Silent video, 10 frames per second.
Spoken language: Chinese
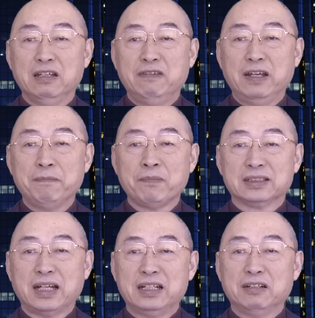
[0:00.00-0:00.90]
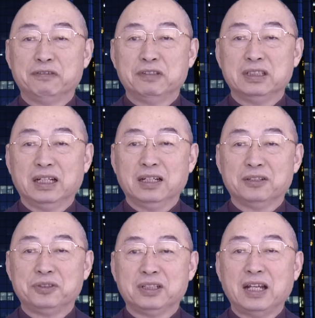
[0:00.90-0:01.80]
因为蔡政府想
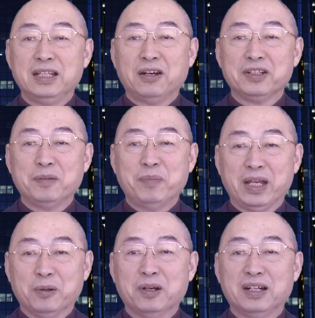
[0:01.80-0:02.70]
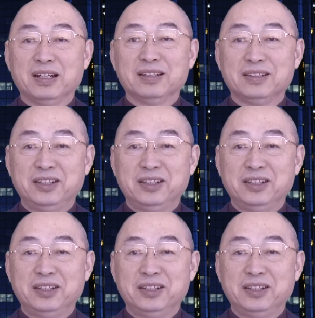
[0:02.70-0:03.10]
要去干掉一个美国人，